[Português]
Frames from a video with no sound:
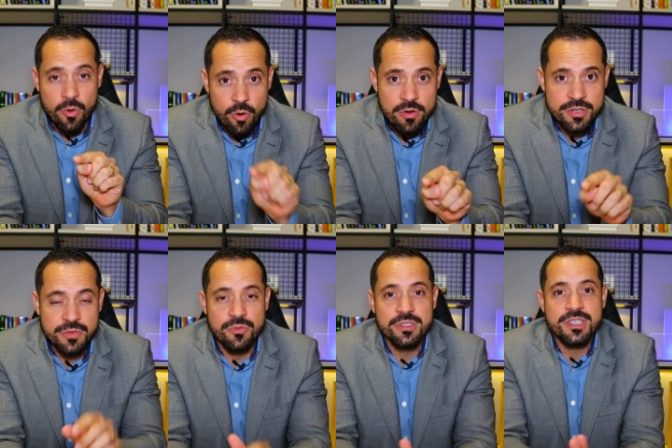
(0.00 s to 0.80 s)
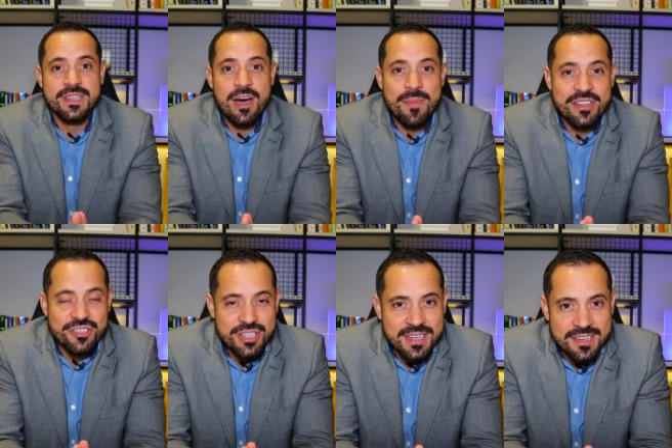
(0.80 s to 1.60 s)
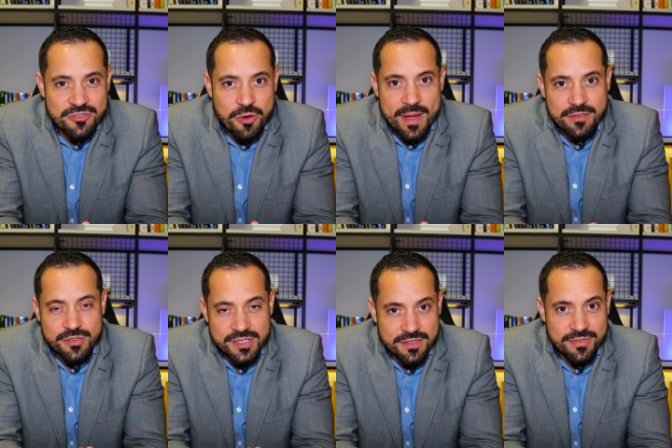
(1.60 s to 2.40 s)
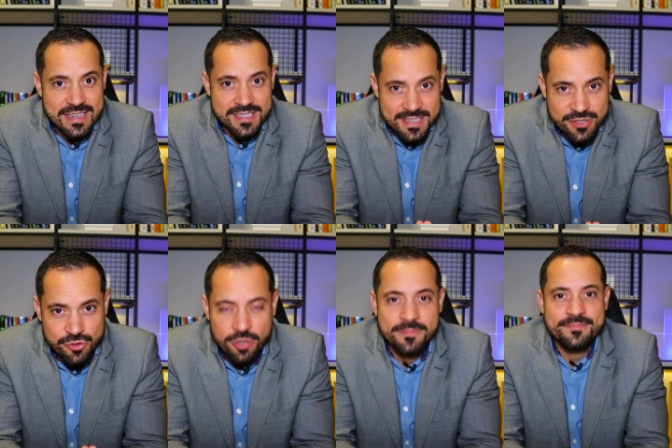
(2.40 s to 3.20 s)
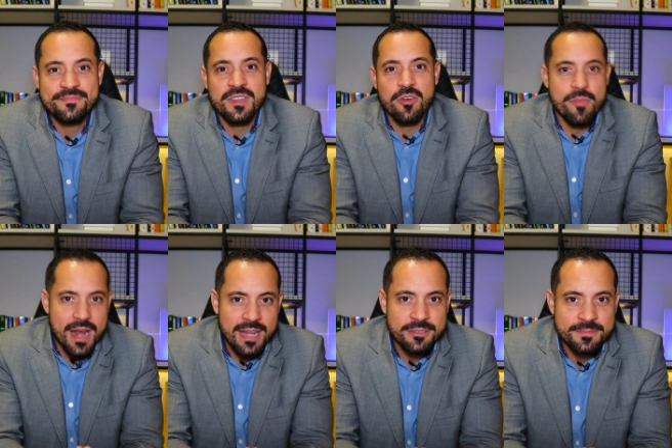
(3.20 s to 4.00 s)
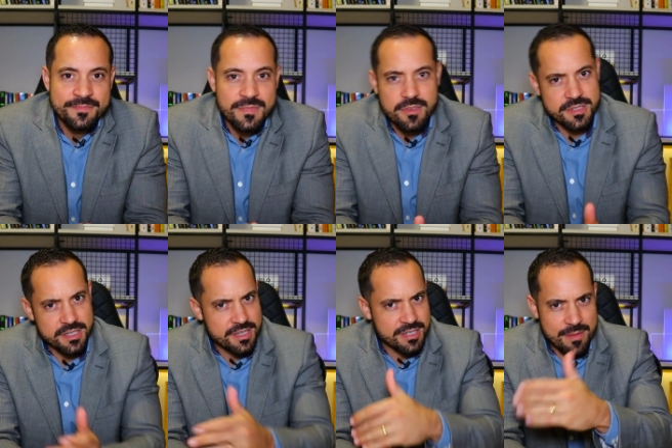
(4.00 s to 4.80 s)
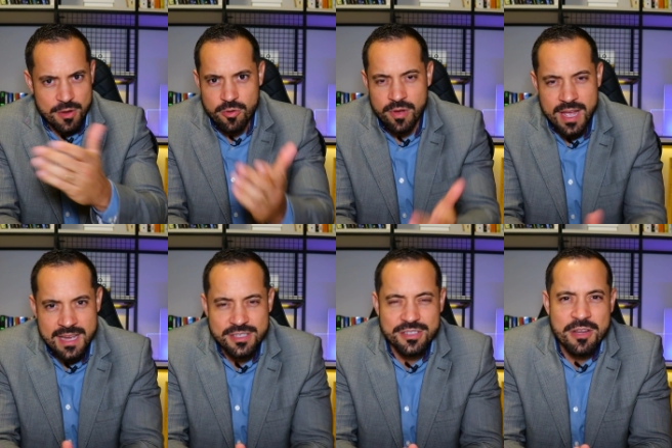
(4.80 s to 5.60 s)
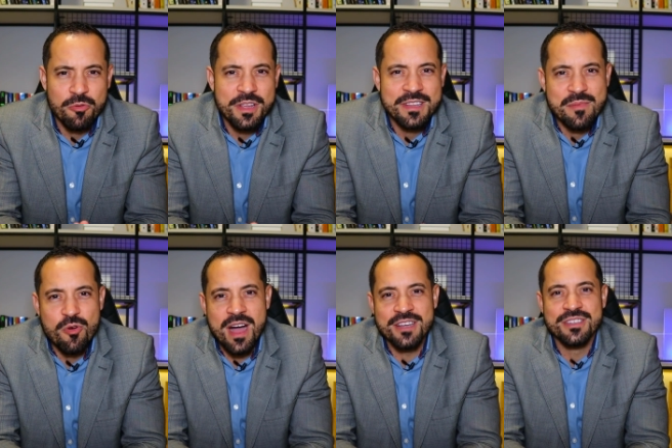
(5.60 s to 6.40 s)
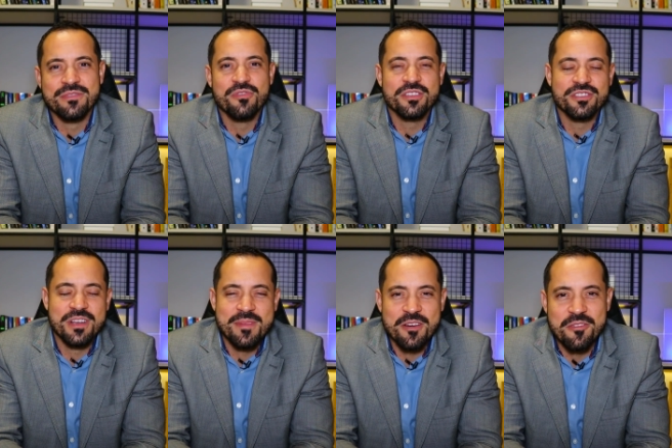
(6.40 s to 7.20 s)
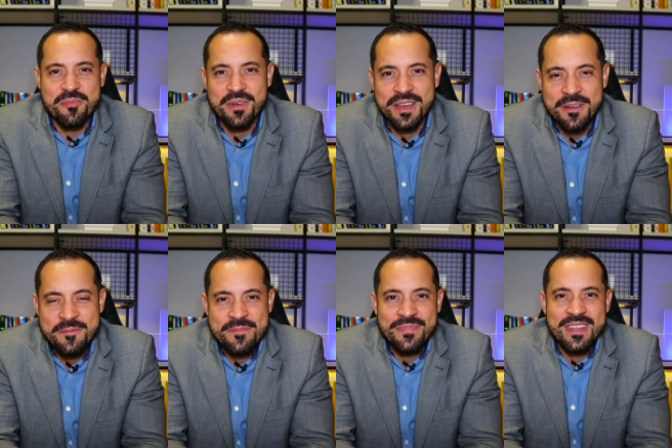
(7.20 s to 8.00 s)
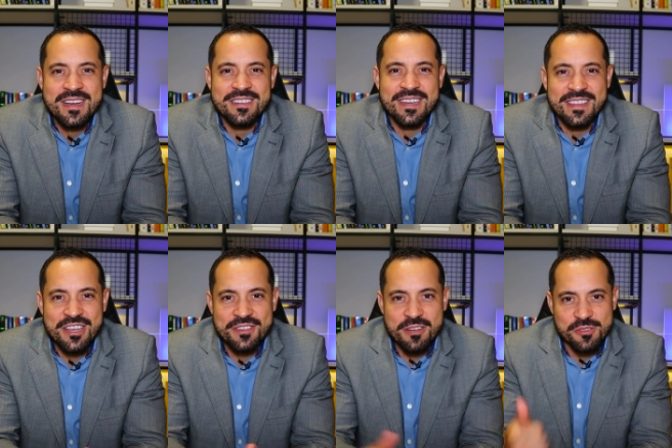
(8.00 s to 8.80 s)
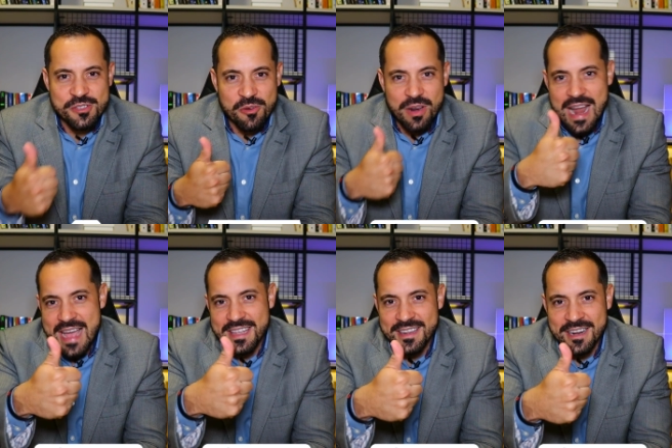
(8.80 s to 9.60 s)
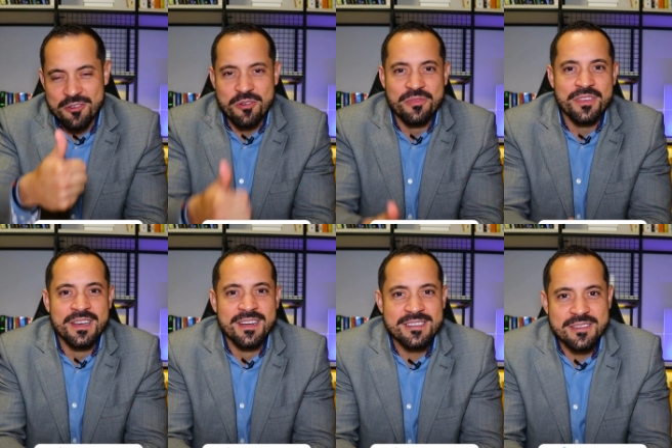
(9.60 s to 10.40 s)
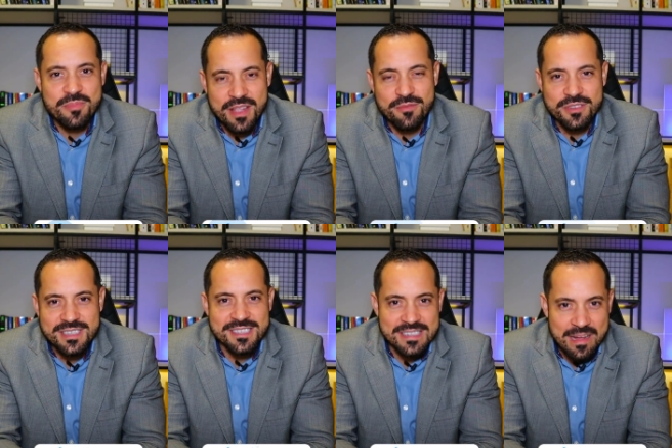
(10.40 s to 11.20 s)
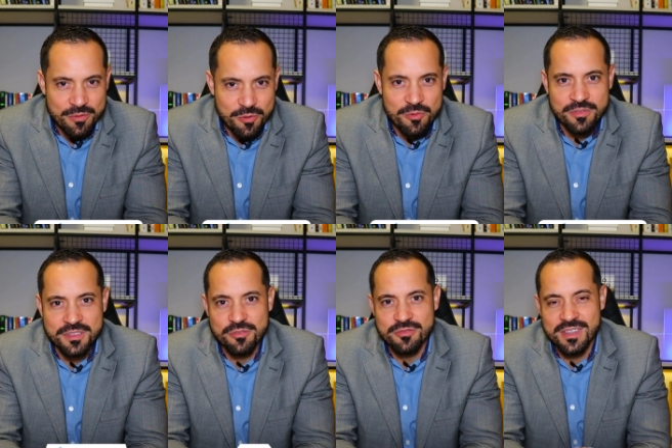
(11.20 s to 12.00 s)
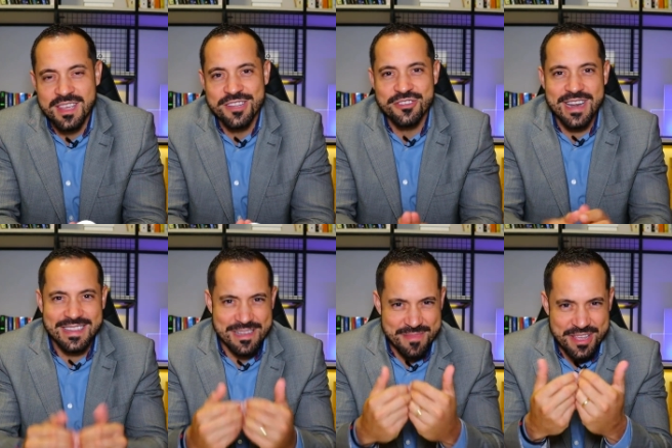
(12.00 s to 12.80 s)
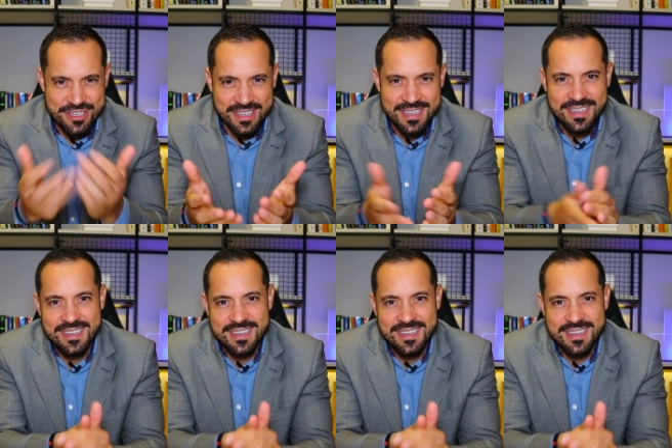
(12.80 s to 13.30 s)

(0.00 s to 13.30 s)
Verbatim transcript: Hoje eu vou te dar uma dica de como é que você faz isso, combinado? Você que já me conhece, já é um líder borracha forte, já me acompanha, já deixa aí o seu like na confiança, porque você sabe que o conteúdo aqui é diretamente